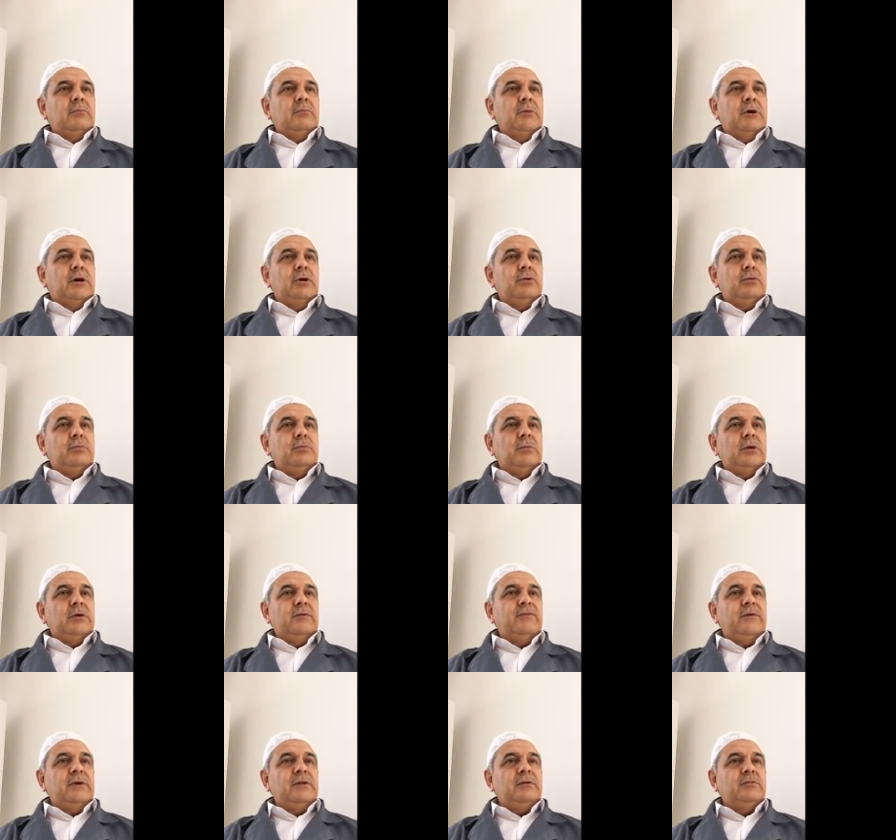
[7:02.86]
Malum
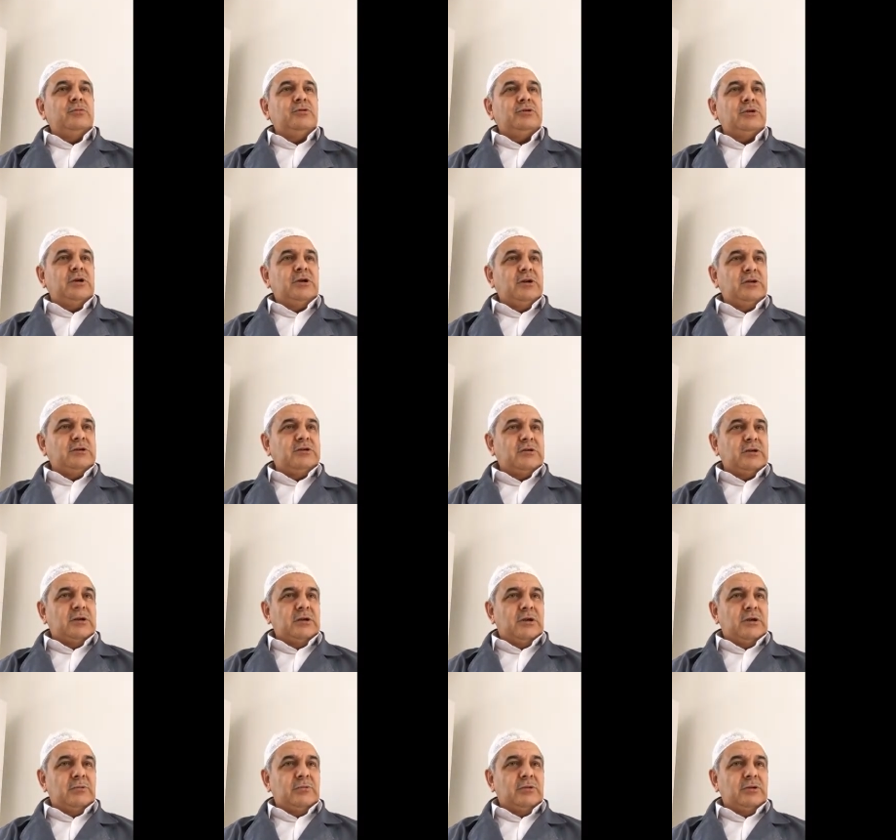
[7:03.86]
Efendimiz
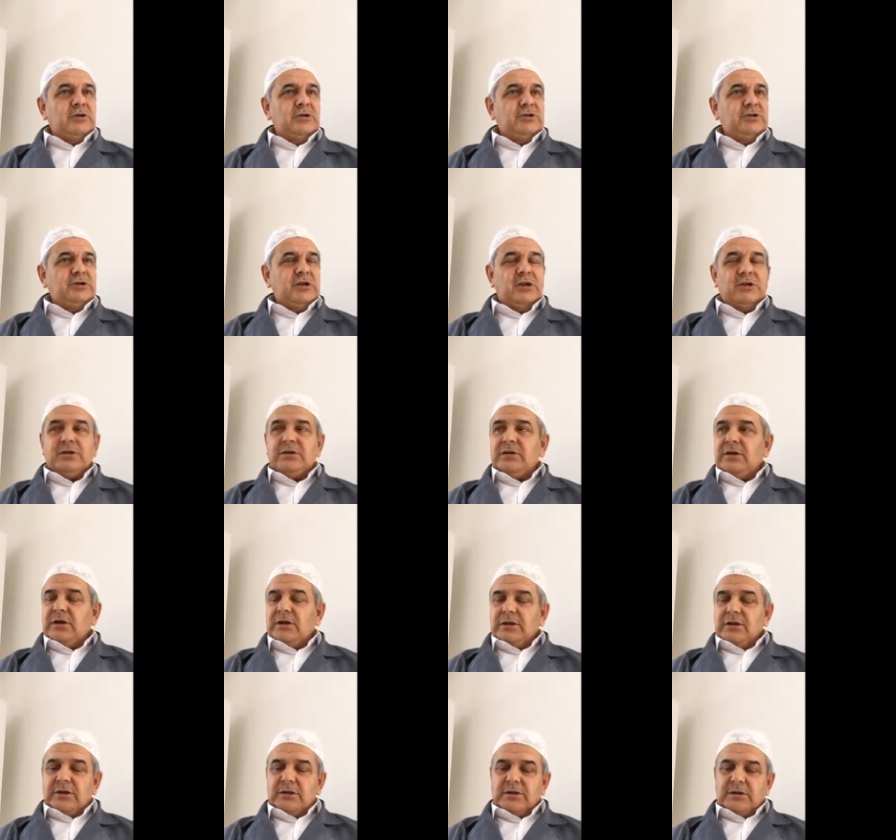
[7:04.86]
Aleyhisselam'ın hicretini
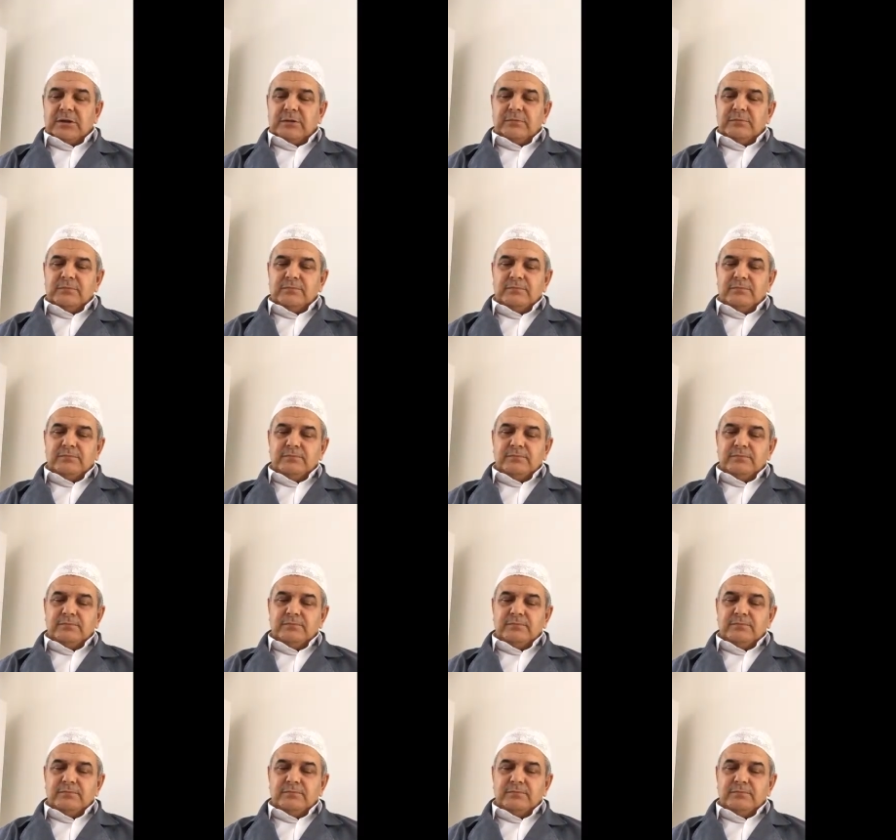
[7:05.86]
anlatan